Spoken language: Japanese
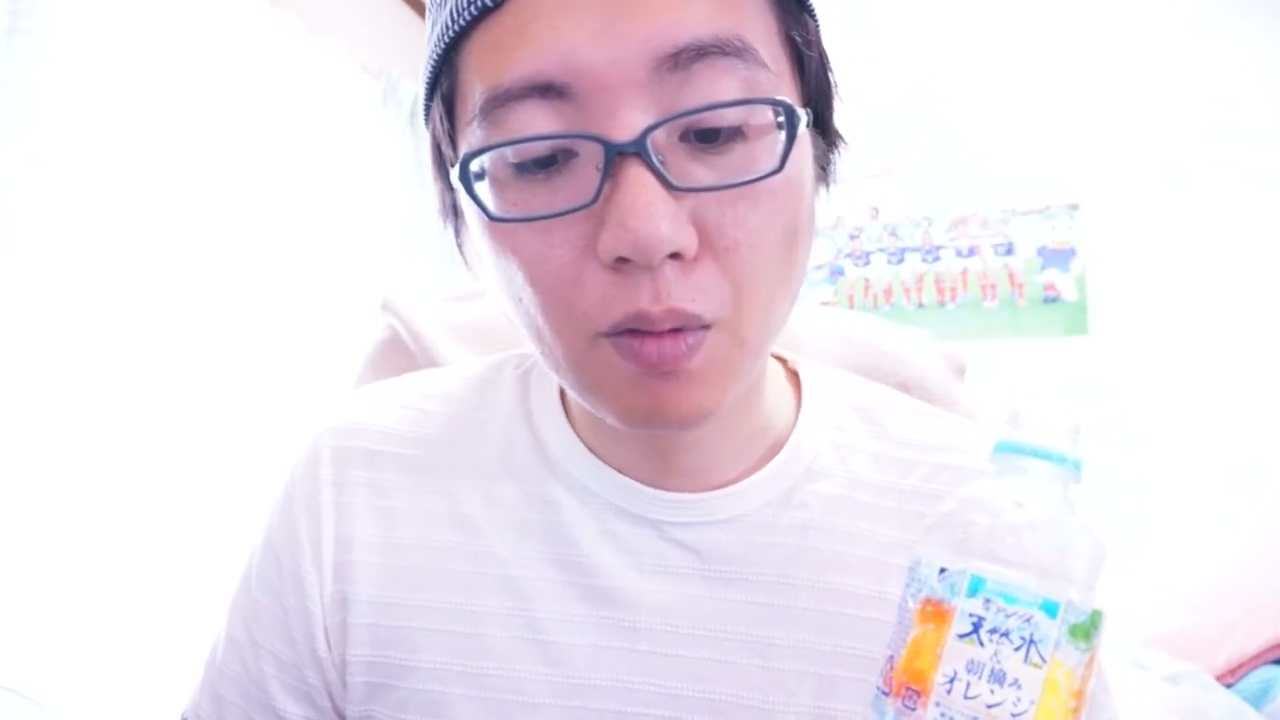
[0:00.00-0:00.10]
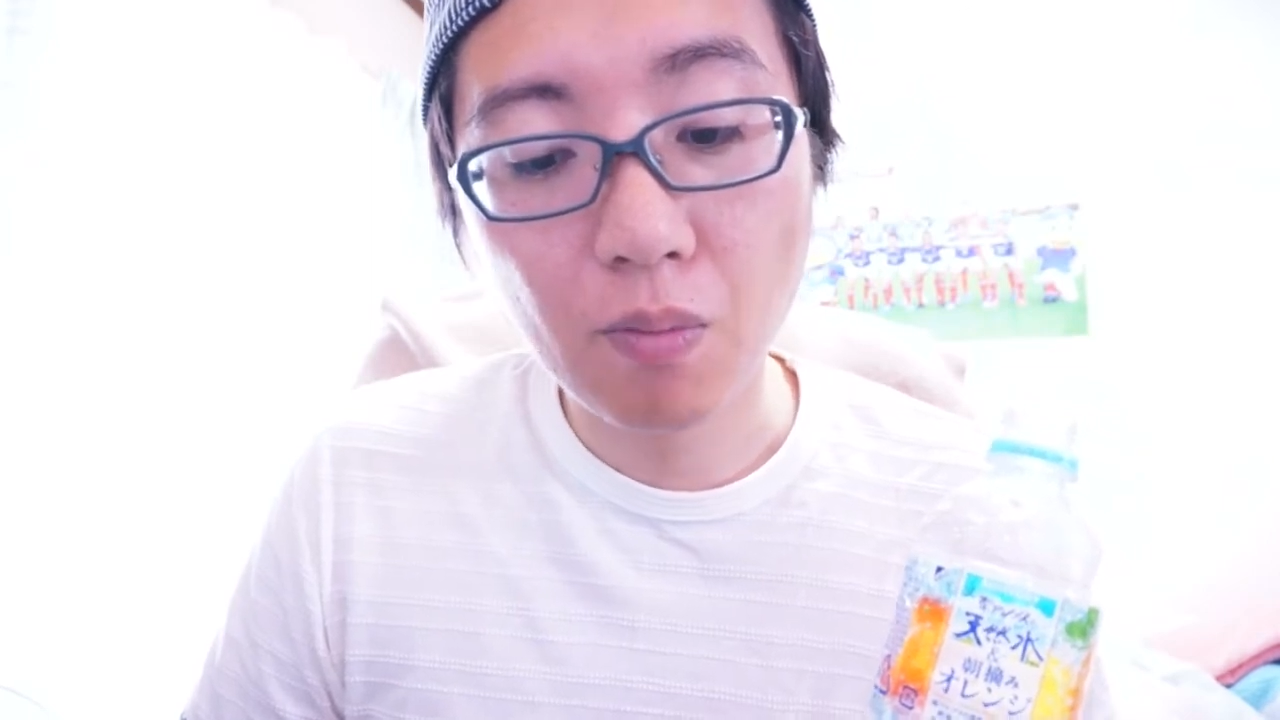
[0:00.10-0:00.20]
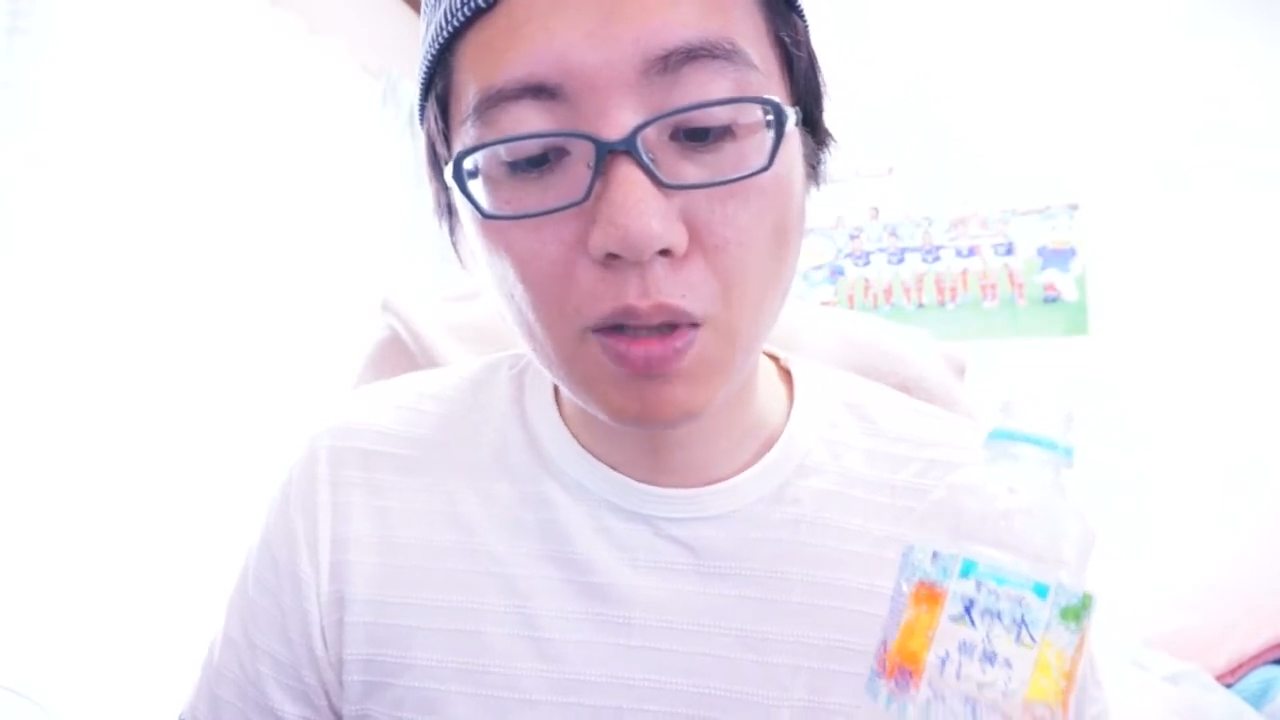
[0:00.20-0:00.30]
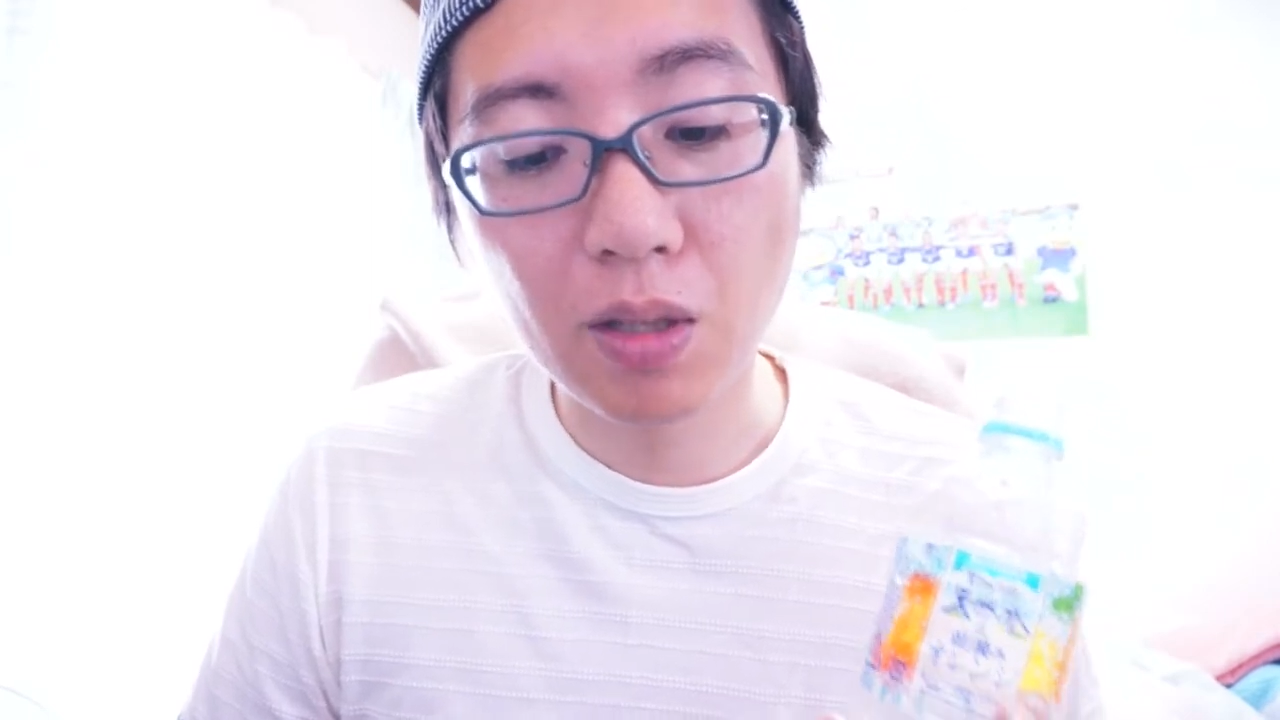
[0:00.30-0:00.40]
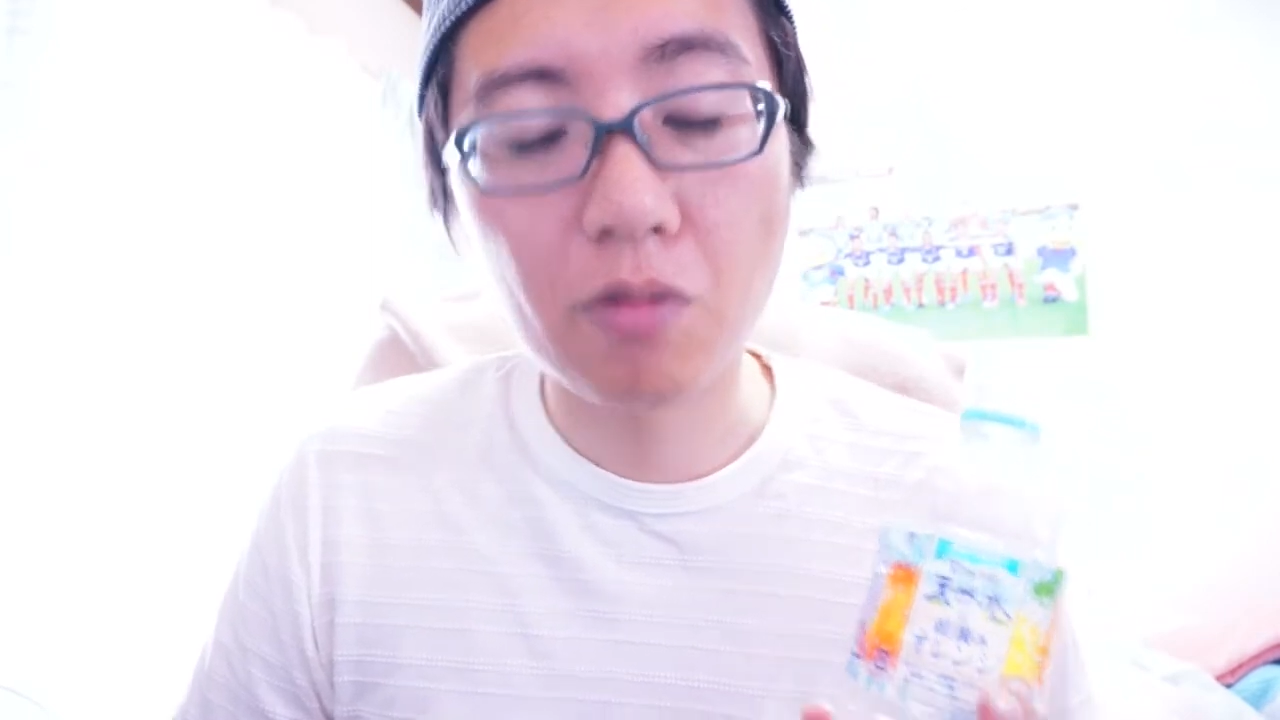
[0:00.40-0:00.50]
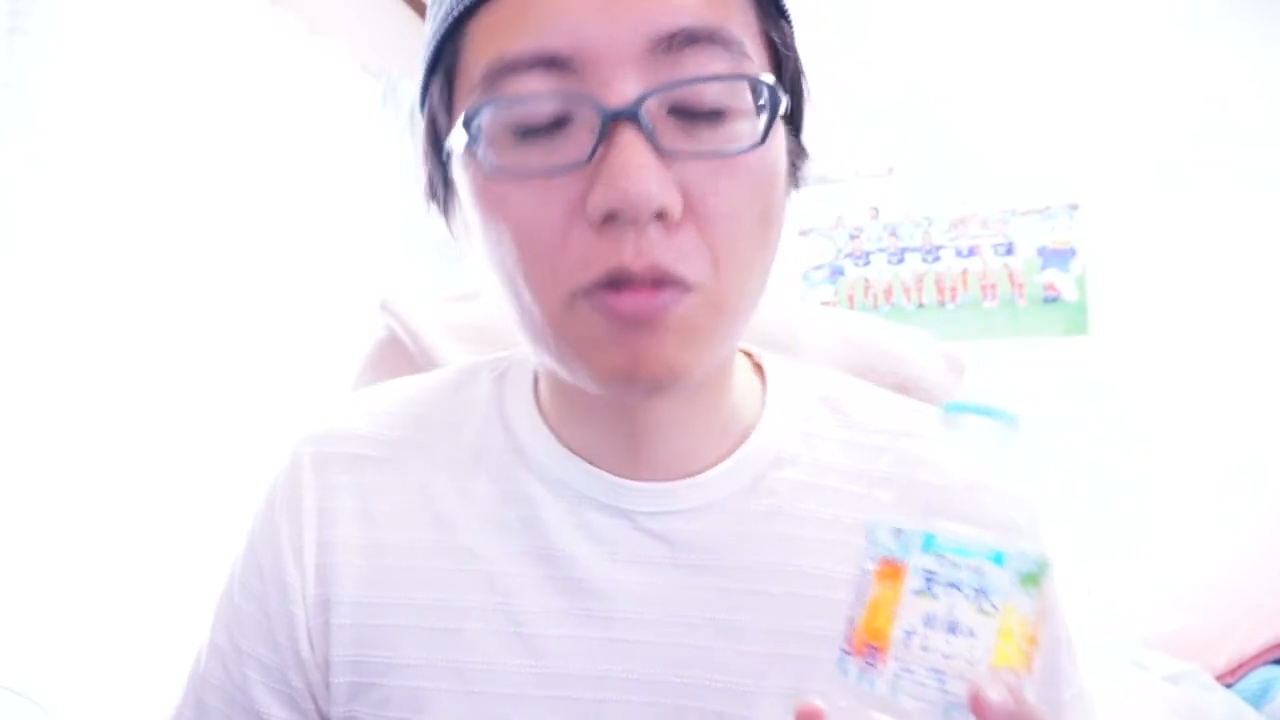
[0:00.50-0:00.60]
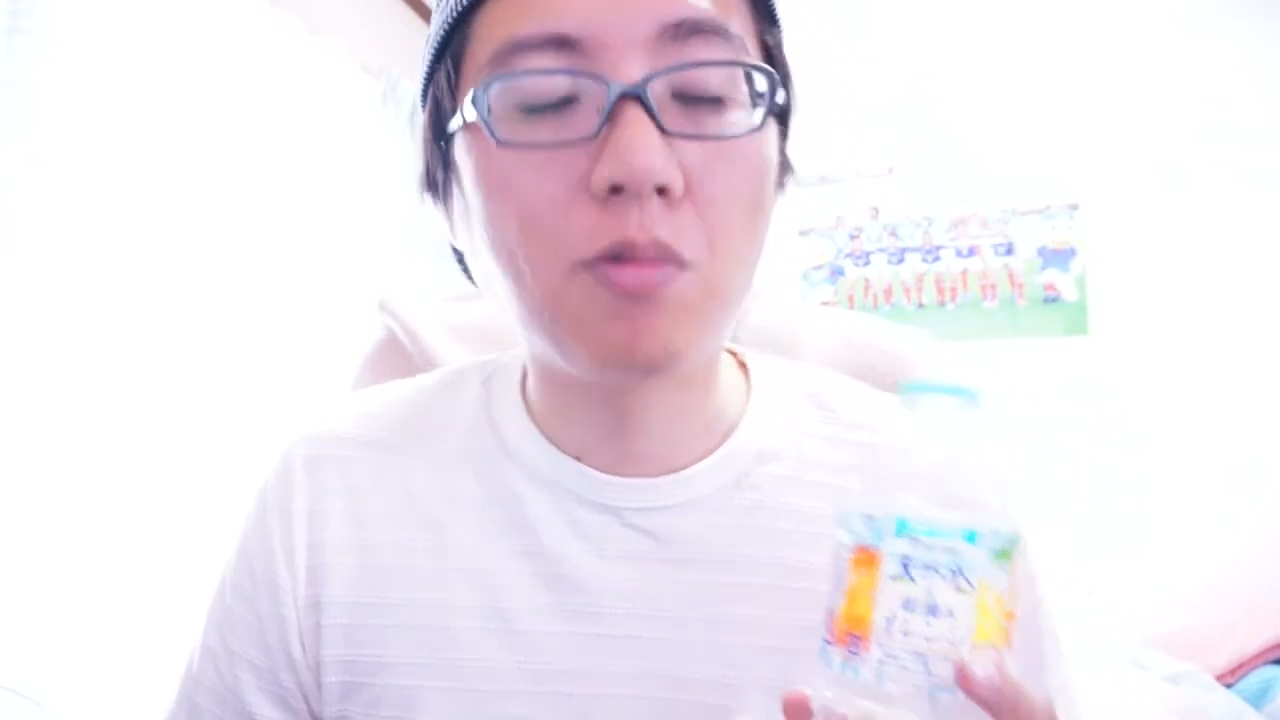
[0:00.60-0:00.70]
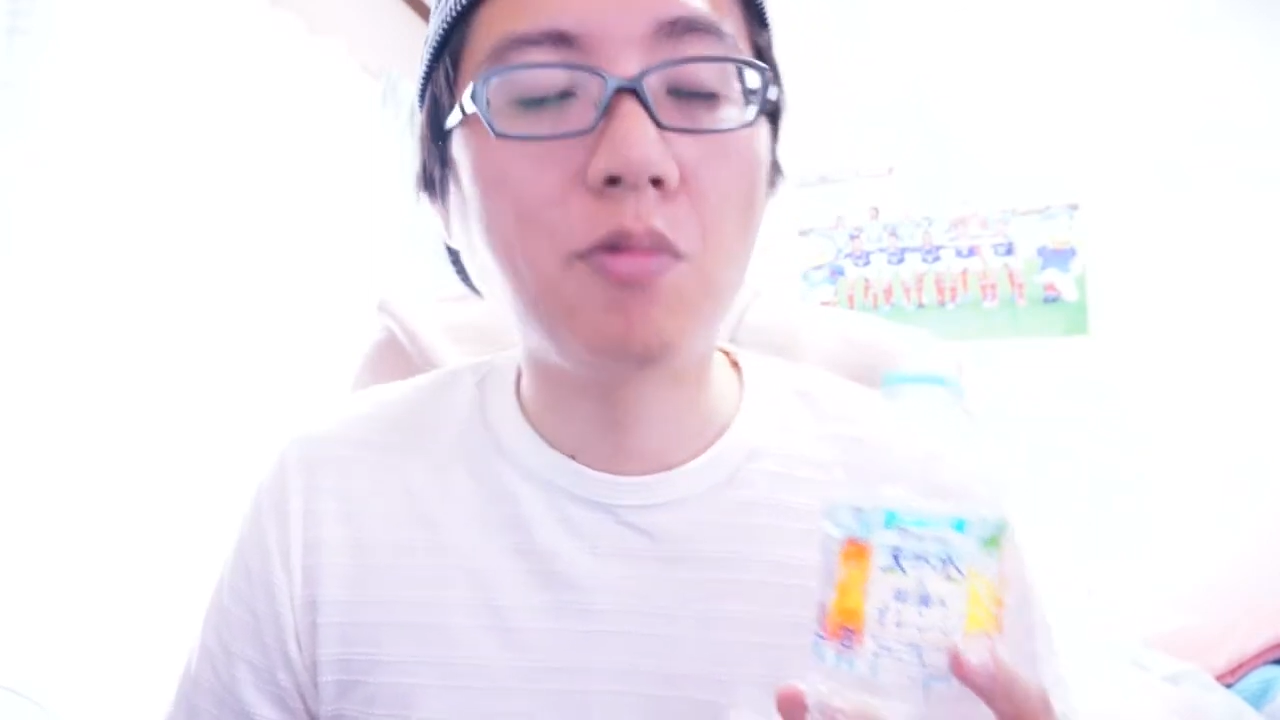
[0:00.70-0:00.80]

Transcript: まあ結構飲